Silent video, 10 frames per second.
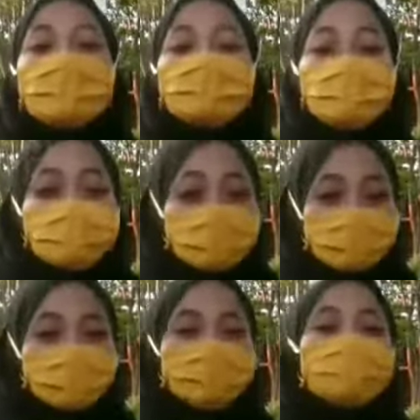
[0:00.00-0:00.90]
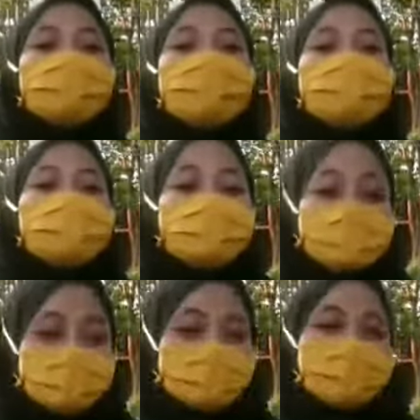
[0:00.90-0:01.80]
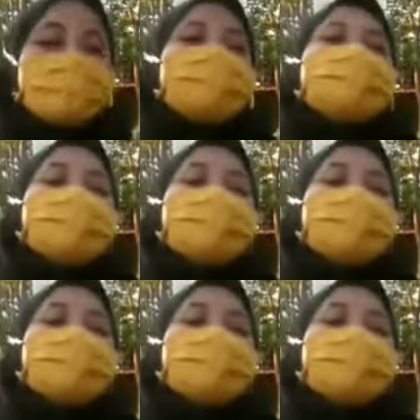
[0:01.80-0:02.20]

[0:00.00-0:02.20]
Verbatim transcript: lebih maju dan lestari.